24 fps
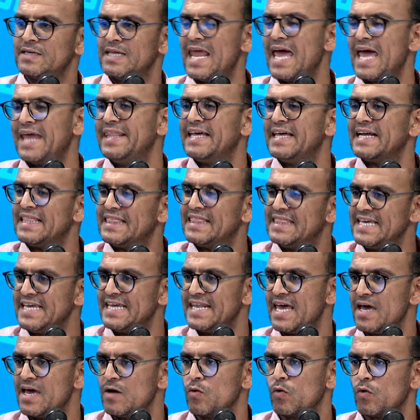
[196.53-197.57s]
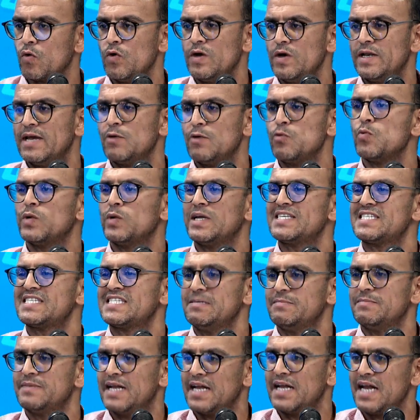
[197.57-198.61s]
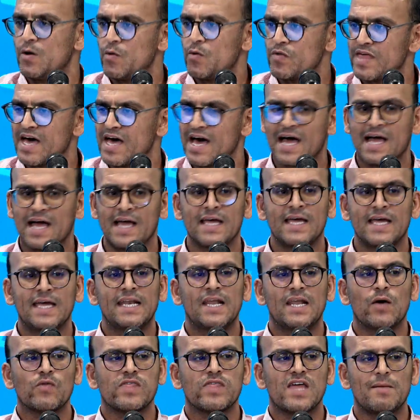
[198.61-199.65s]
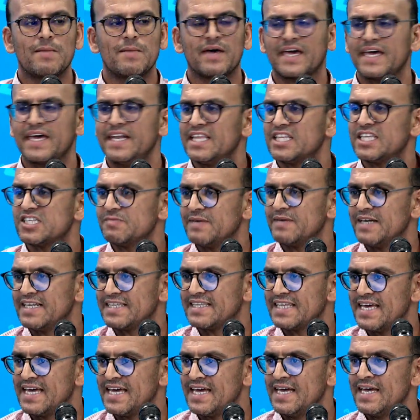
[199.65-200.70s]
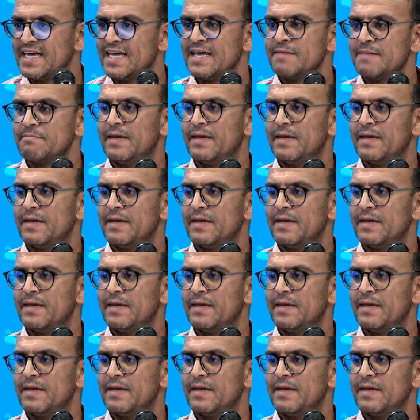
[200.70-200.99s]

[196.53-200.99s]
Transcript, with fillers: نحن ردينا وقلنا ونسبنا الاوضاع الاوضاع ما كانتش معناتها